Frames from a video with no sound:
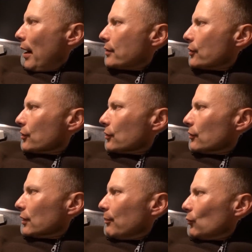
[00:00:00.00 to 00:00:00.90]
Also es
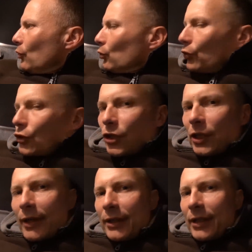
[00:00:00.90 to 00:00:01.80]
gibt doch einen
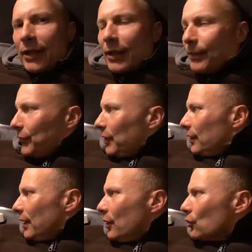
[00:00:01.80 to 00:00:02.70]
Unterschied, wenn die,
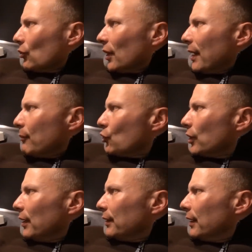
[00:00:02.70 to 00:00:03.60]
die Teelichter daneben
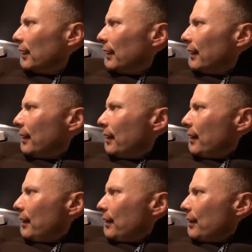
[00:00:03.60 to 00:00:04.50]
stehen.
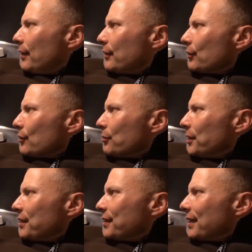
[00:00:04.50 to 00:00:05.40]
So
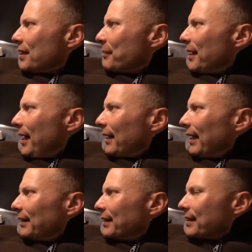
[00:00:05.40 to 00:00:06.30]
zumindest jetzt meine
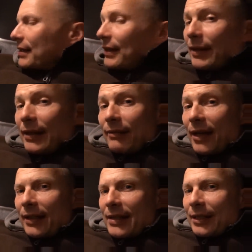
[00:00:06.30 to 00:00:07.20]
Erkenntnis. Ich
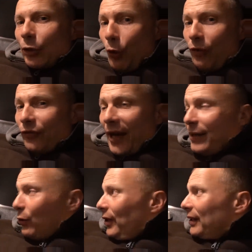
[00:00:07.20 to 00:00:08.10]
werde jetzt den Ofen
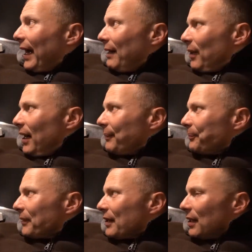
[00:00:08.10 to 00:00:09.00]
reinholen,
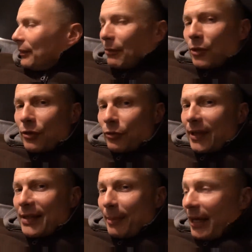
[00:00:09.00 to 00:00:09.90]
anmachen. Ich habe nämlich, ich
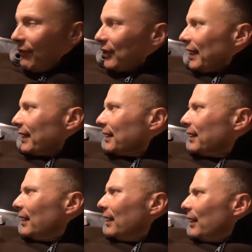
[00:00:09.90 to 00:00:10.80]
will jetzt meinen Kaffee
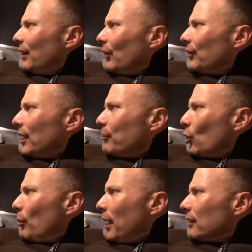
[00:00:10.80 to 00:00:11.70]
trinken und dann
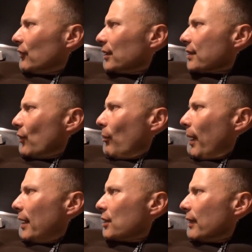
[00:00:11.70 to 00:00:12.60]
beobachten wir das
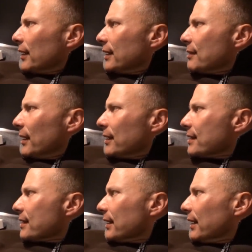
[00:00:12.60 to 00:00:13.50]
nochmal. Ich werde diesmal
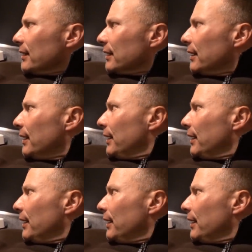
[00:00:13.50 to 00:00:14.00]
dieses Gerät